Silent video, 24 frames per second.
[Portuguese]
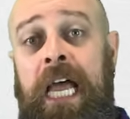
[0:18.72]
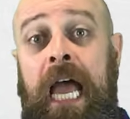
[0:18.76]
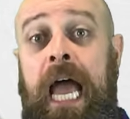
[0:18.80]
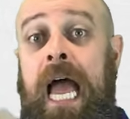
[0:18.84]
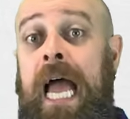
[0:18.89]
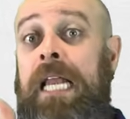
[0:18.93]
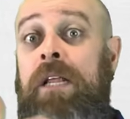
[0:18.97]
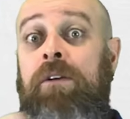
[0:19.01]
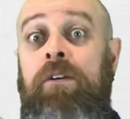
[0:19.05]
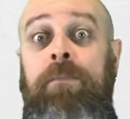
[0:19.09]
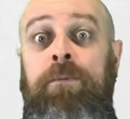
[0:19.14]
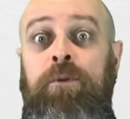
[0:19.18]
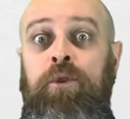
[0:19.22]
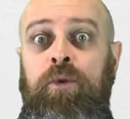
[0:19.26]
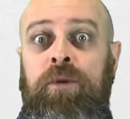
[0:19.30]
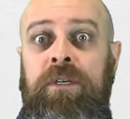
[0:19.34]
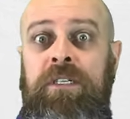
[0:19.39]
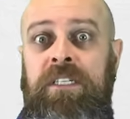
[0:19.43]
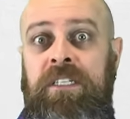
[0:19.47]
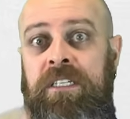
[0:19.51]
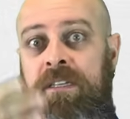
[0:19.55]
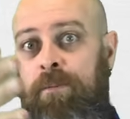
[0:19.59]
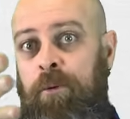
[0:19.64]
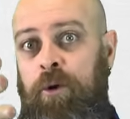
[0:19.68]
A língua
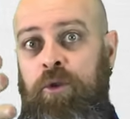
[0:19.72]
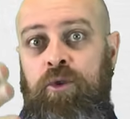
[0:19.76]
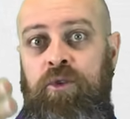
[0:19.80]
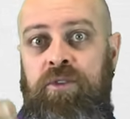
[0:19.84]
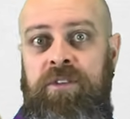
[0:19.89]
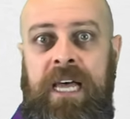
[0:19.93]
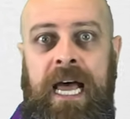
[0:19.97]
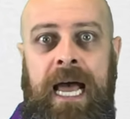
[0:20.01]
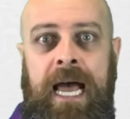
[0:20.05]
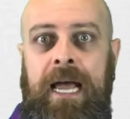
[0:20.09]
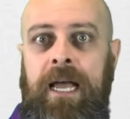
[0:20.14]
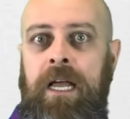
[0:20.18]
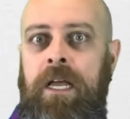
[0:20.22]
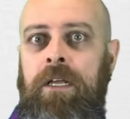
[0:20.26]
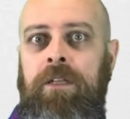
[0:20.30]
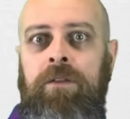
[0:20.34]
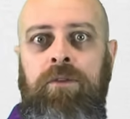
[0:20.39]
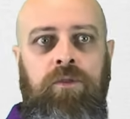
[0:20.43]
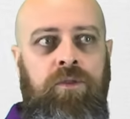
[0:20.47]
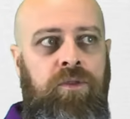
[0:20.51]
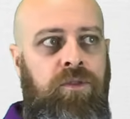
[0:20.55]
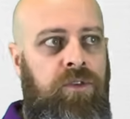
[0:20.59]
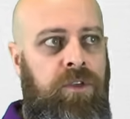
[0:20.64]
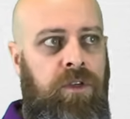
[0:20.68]
portuguesa que você pode usar
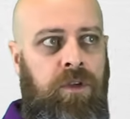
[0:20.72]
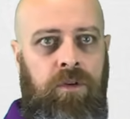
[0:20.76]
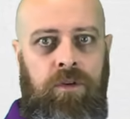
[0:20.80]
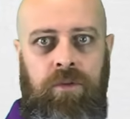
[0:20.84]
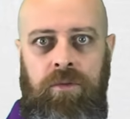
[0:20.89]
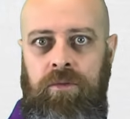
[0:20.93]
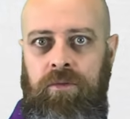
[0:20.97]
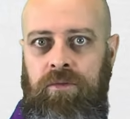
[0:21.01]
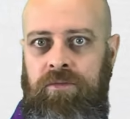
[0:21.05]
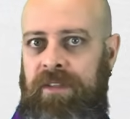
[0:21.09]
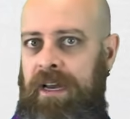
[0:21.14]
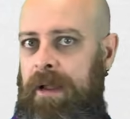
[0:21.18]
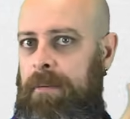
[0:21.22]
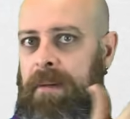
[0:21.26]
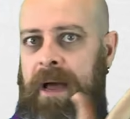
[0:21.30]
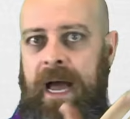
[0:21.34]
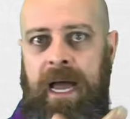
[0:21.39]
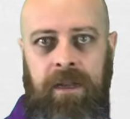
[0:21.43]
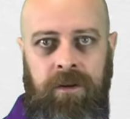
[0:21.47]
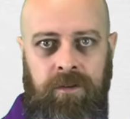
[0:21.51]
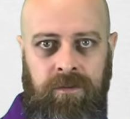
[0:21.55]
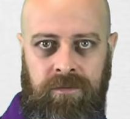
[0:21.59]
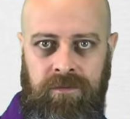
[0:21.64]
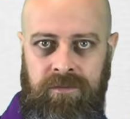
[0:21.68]
no seu
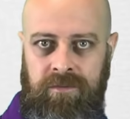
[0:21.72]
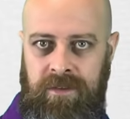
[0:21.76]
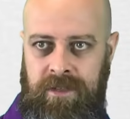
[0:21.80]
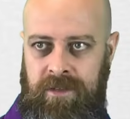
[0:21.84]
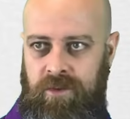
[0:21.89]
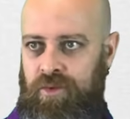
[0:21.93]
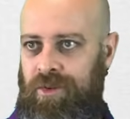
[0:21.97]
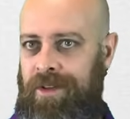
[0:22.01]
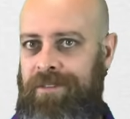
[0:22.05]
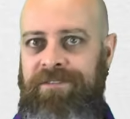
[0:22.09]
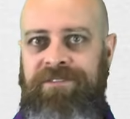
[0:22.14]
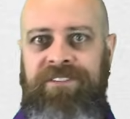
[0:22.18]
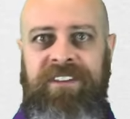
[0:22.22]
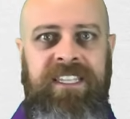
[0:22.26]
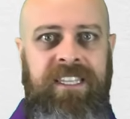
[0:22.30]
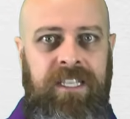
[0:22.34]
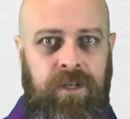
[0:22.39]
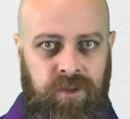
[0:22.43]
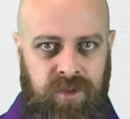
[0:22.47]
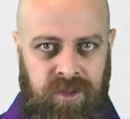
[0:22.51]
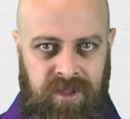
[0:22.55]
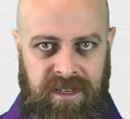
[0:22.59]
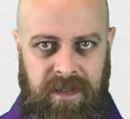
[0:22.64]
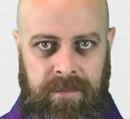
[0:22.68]
trabalho, na sua vida,
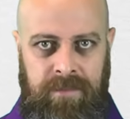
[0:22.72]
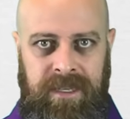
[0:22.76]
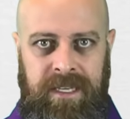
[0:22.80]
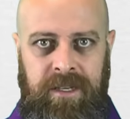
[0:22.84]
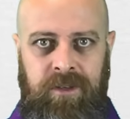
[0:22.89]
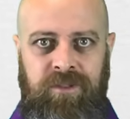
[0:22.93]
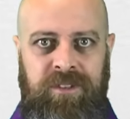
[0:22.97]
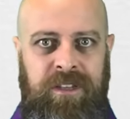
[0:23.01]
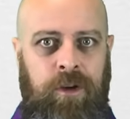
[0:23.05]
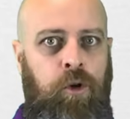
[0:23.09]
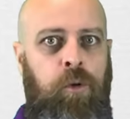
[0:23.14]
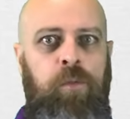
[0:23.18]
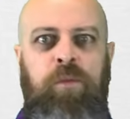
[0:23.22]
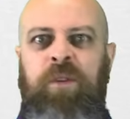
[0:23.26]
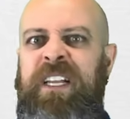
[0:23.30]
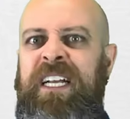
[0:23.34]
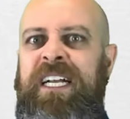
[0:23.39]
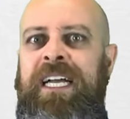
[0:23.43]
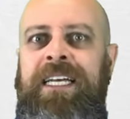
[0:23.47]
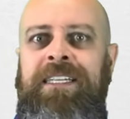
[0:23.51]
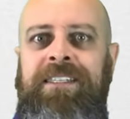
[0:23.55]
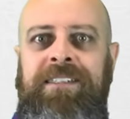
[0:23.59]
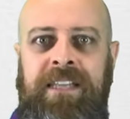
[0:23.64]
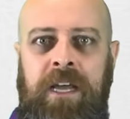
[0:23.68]
com seus amigos, na
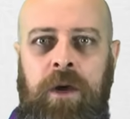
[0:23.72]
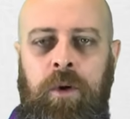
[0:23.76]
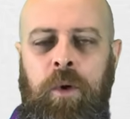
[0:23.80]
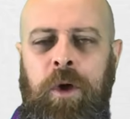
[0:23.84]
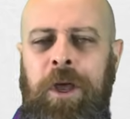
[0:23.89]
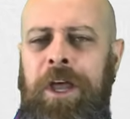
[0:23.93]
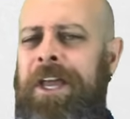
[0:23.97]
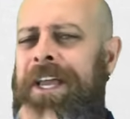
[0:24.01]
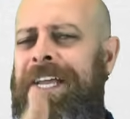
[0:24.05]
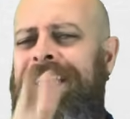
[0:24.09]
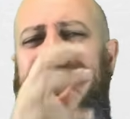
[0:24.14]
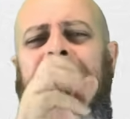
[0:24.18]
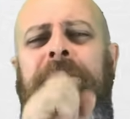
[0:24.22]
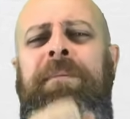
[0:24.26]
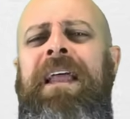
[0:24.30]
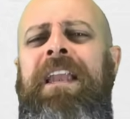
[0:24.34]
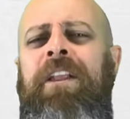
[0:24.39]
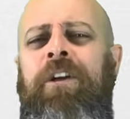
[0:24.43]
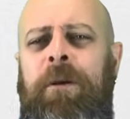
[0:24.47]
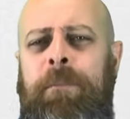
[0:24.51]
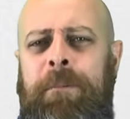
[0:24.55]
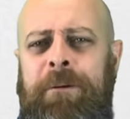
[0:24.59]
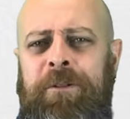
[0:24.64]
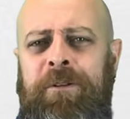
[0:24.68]
comunicação. E também a
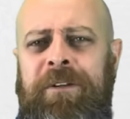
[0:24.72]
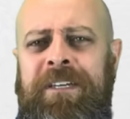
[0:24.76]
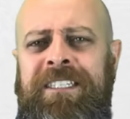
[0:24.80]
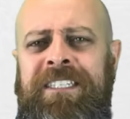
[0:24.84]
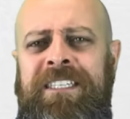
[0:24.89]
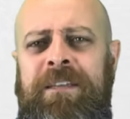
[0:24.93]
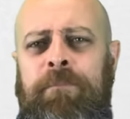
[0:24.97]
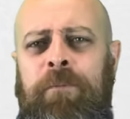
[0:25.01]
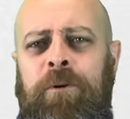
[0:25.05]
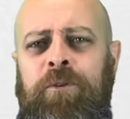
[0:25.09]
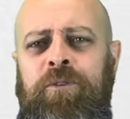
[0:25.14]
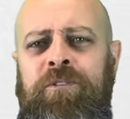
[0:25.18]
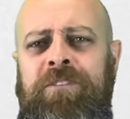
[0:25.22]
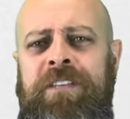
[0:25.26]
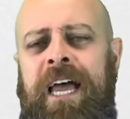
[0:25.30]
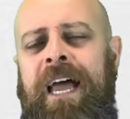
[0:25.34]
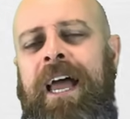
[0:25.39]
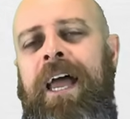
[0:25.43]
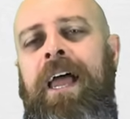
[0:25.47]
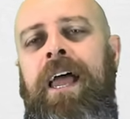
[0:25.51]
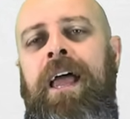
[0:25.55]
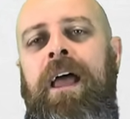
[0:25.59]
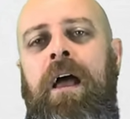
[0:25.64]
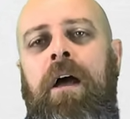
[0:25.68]
língua portuguesa que você pode
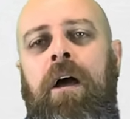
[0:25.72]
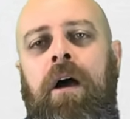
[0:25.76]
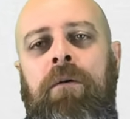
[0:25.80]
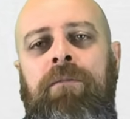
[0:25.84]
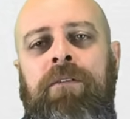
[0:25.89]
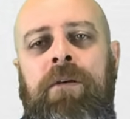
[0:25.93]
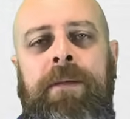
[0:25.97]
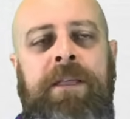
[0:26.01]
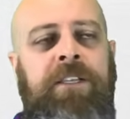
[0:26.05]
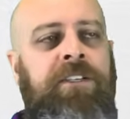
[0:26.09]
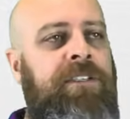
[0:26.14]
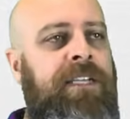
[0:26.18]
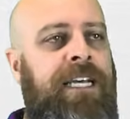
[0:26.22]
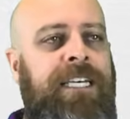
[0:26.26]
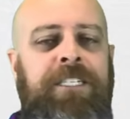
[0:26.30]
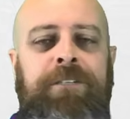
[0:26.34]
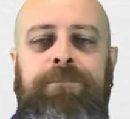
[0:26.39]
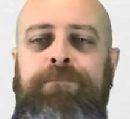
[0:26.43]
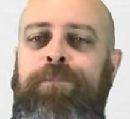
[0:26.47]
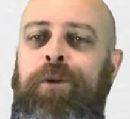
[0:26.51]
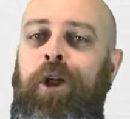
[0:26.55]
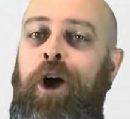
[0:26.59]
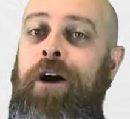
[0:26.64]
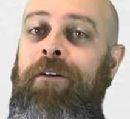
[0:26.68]
usar obviamente nas
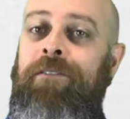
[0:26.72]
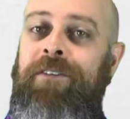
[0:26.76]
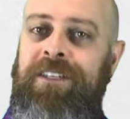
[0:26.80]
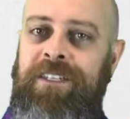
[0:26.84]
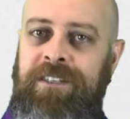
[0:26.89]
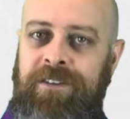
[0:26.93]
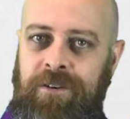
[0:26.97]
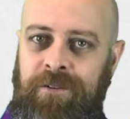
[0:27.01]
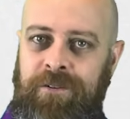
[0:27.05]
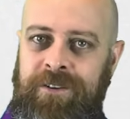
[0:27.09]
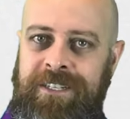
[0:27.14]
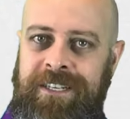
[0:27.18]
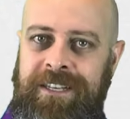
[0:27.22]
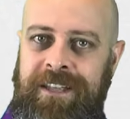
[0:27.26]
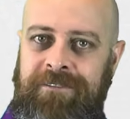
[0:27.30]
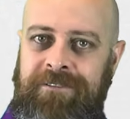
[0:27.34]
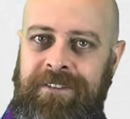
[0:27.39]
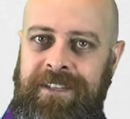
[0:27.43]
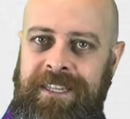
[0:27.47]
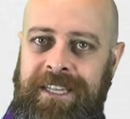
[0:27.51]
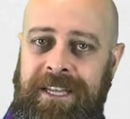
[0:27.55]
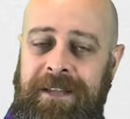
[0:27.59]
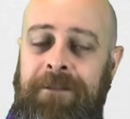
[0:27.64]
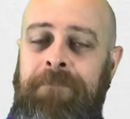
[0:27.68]
provas que você vai fazer na
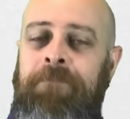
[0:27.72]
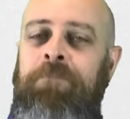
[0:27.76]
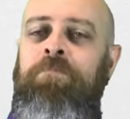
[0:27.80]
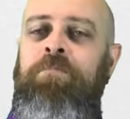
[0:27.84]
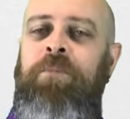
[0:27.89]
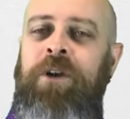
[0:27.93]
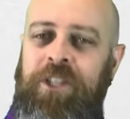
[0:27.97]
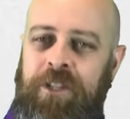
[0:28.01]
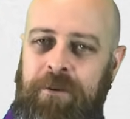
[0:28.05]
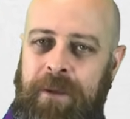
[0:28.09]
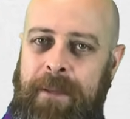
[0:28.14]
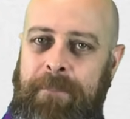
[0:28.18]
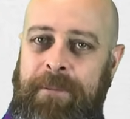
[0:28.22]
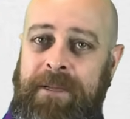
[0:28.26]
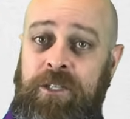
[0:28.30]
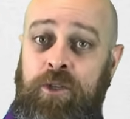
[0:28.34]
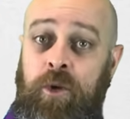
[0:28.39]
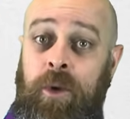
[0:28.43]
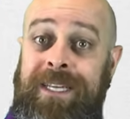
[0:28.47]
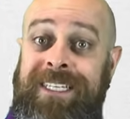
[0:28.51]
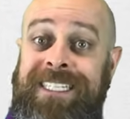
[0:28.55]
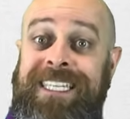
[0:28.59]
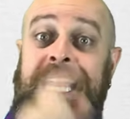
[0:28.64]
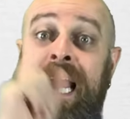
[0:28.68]
vida. Muito bem,
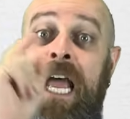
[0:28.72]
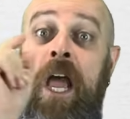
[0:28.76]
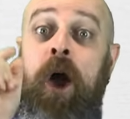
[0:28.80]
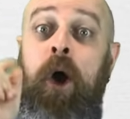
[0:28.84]
pessoas!